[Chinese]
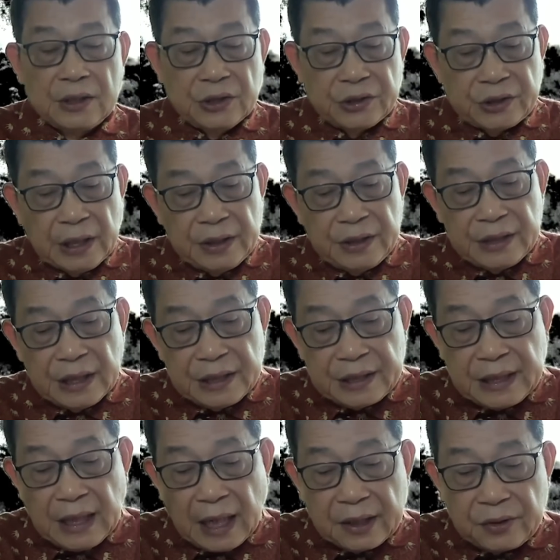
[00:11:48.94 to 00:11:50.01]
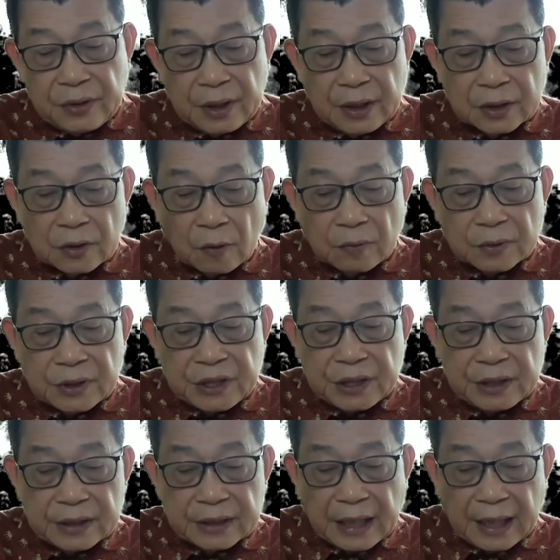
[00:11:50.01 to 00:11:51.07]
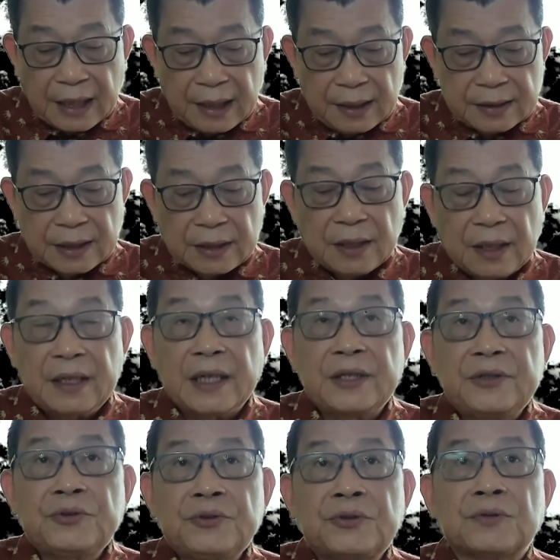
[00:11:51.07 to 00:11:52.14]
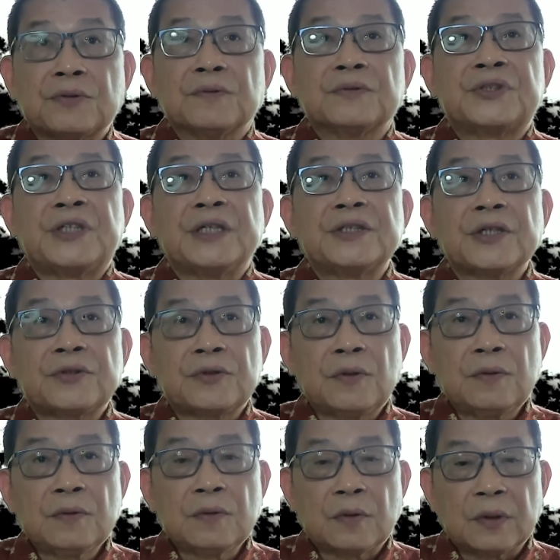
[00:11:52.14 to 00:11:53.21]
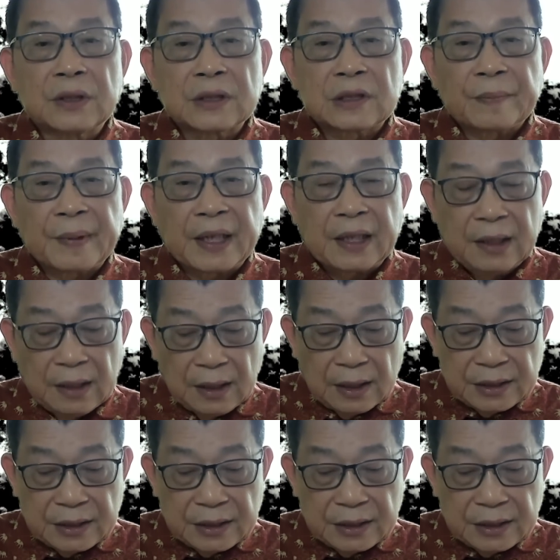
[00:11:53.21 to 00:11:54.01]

身兼下议员的董勤达成了联署，谴责中国的怎么了？